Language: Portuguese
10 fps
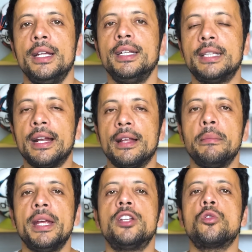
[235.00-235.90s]

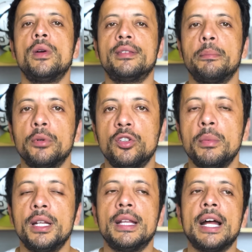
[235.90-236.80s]
internamente com essa
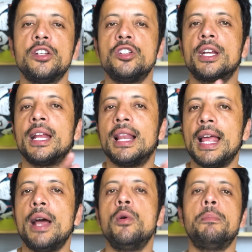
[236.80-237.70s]
possibilidade de que
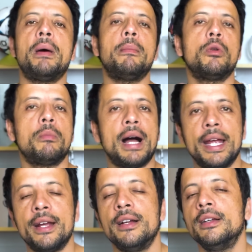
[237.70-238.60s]
Léo e Pablo
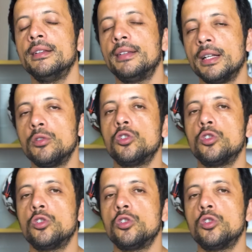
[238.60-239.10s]
Maia serão